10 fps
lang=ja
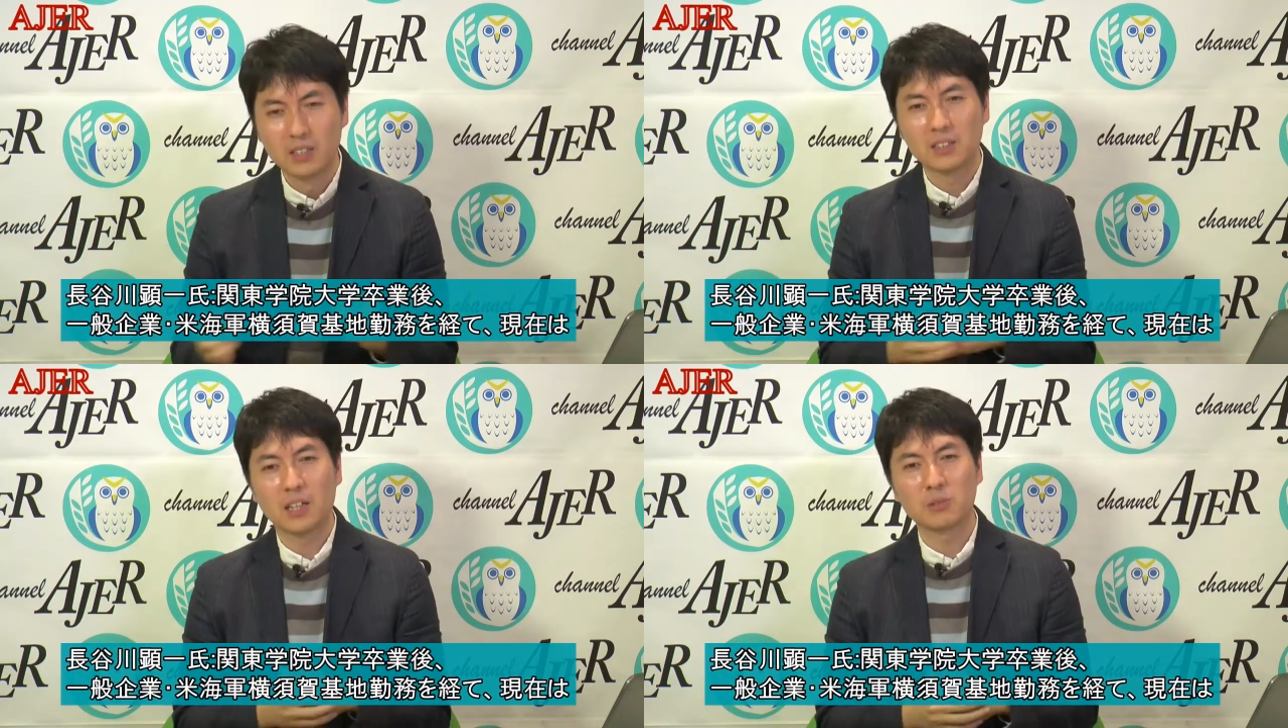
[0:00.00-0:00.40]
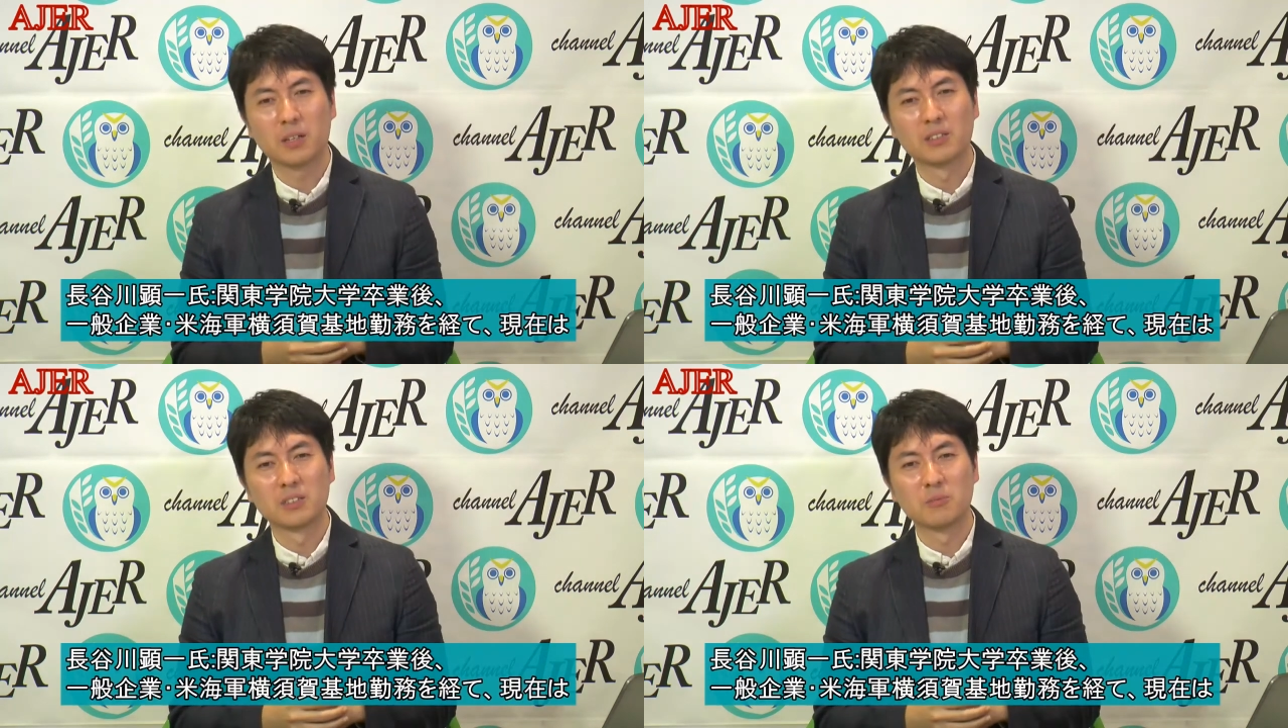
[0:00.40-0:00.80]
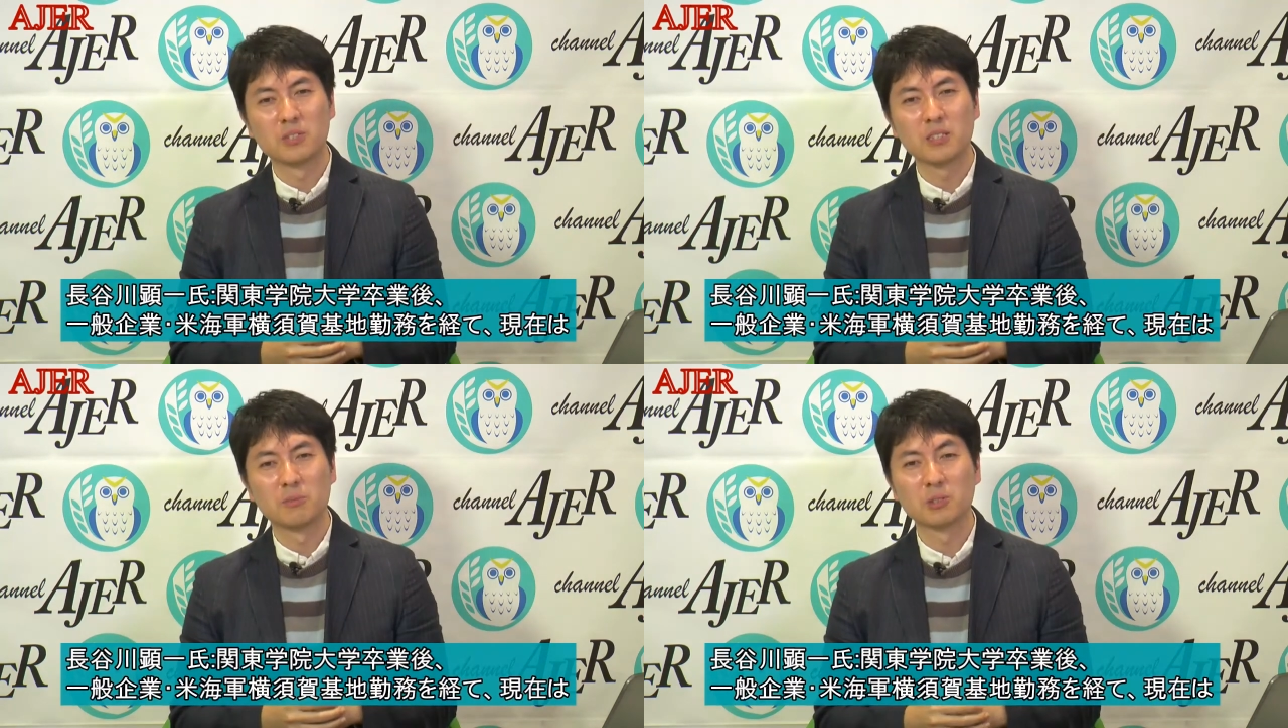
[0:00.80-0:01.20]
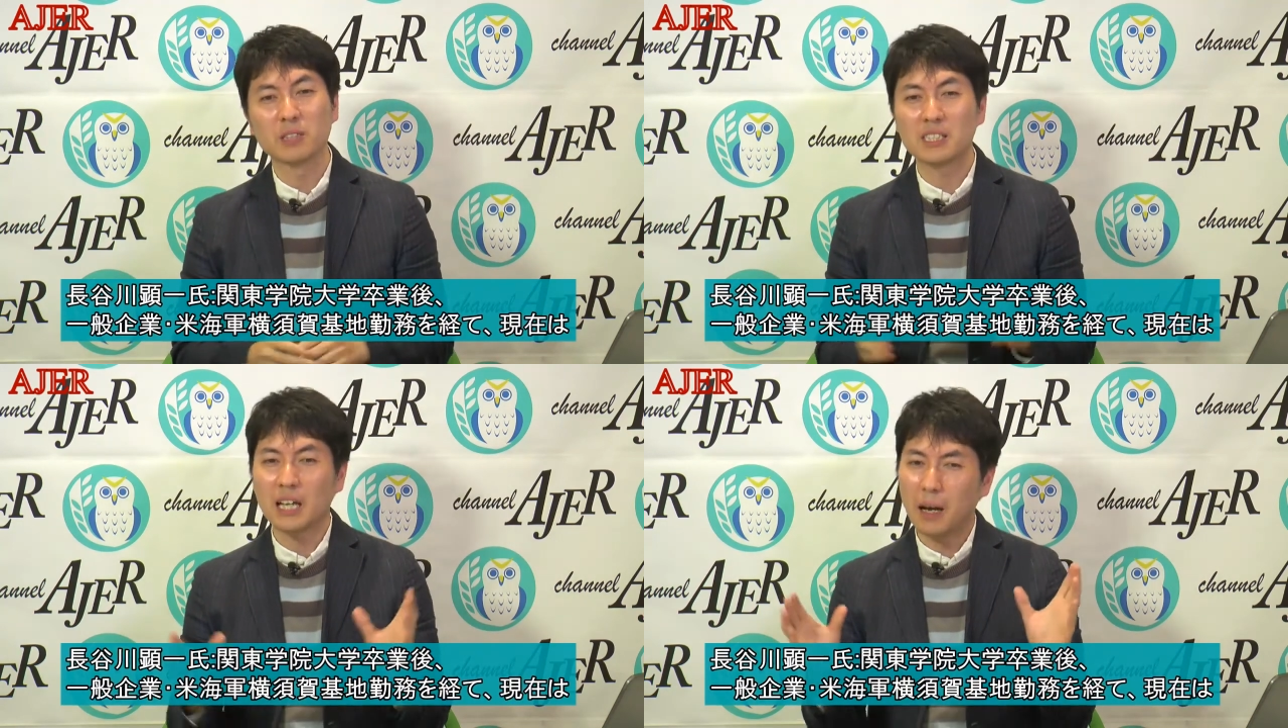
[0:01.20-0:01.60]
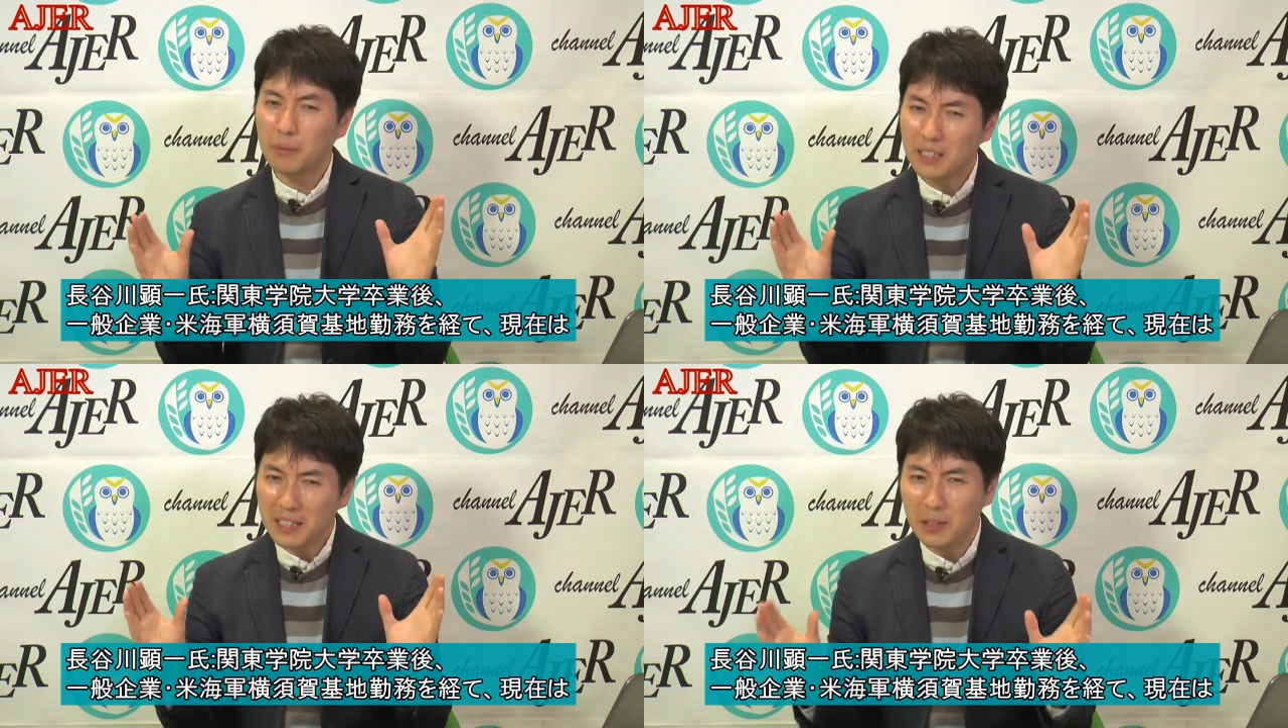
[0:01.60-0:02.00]
で、あとは自分自身もそんなにしゃ
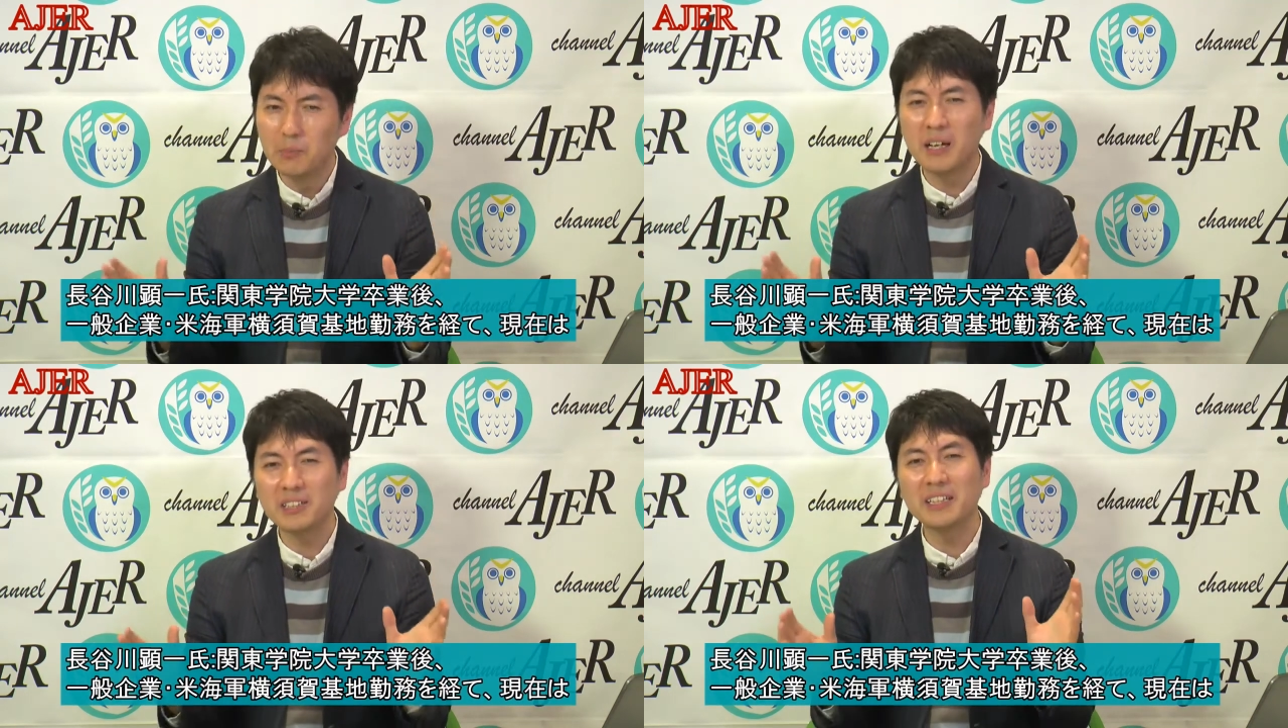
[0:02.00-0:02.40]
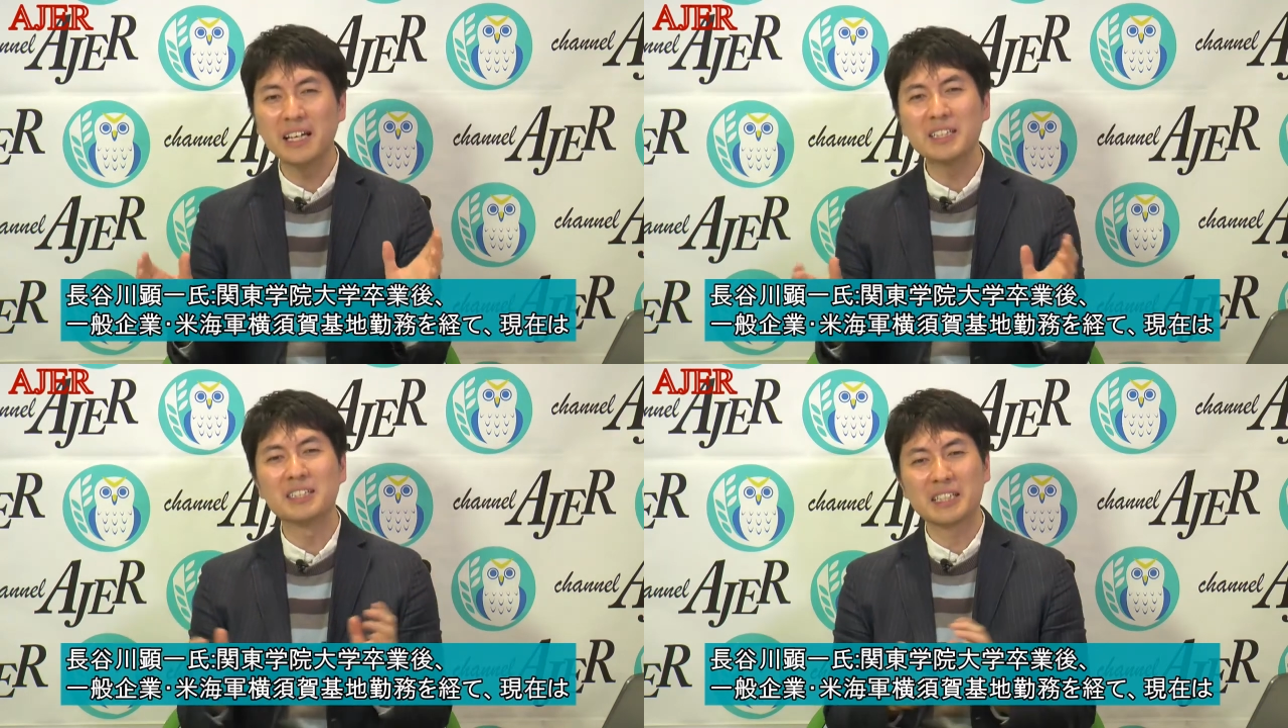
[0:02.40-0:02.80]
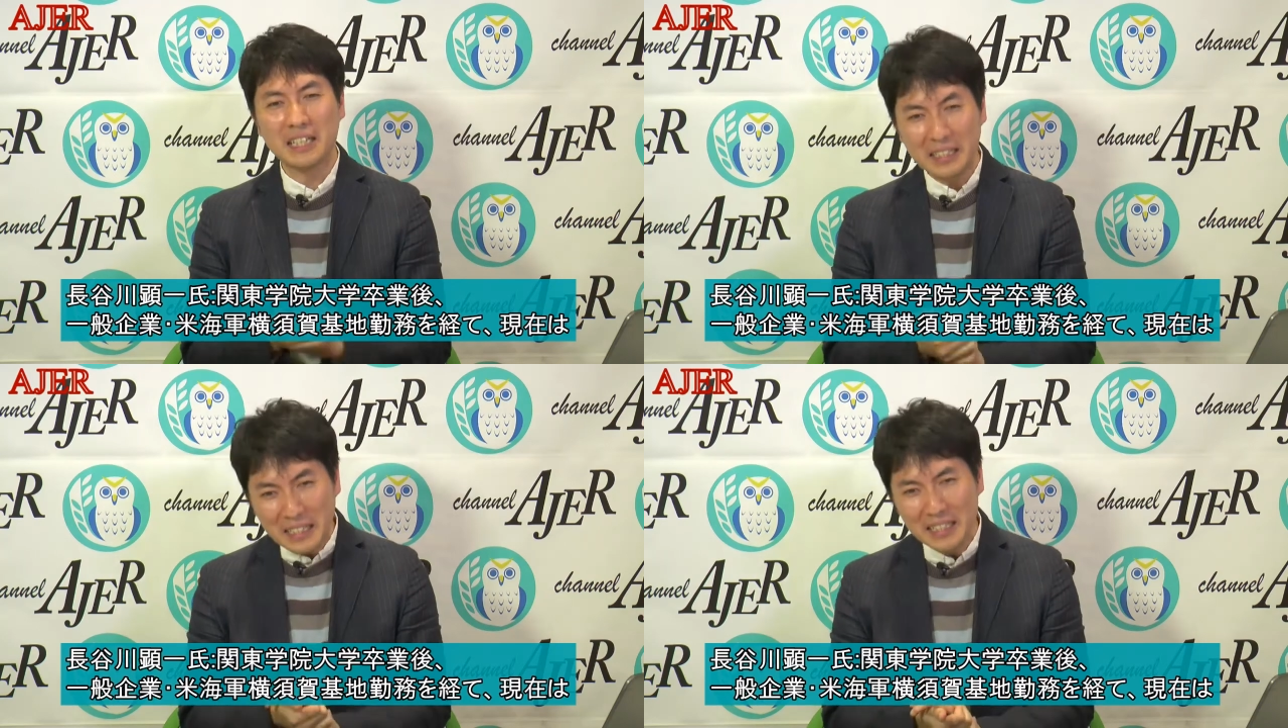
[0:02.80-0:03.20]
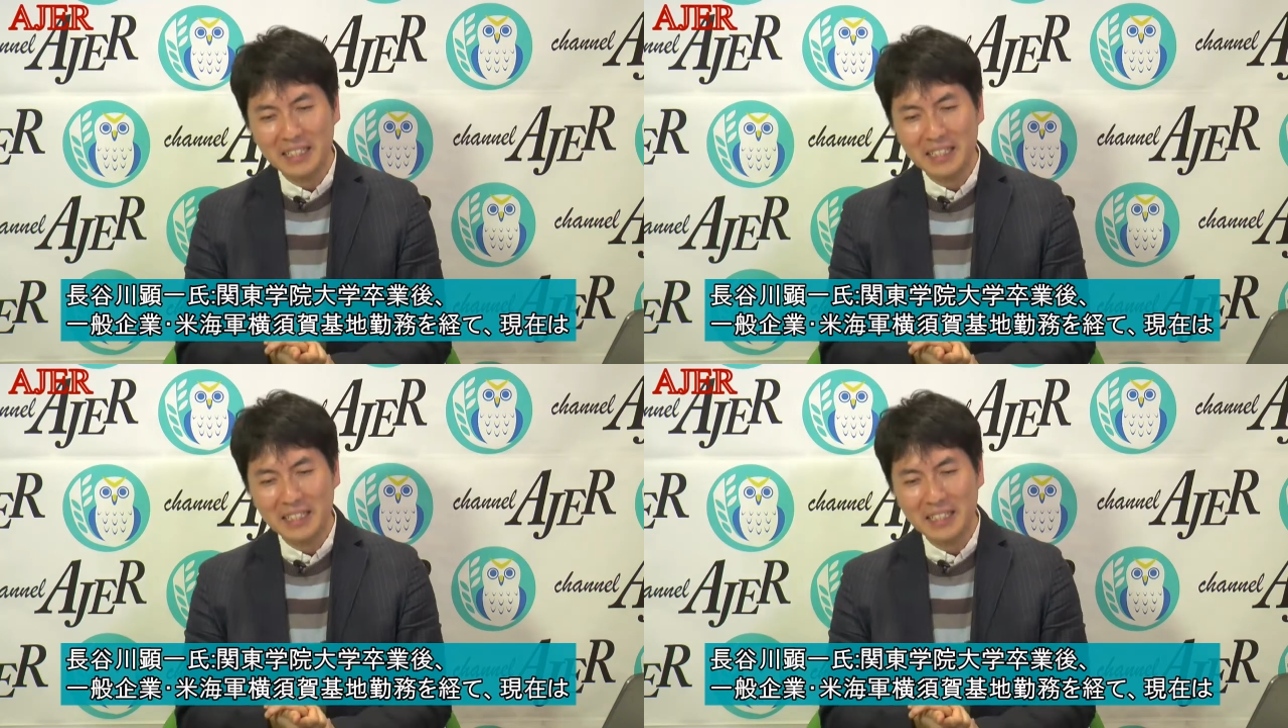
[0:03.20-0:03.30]
べりが上手くないですからね、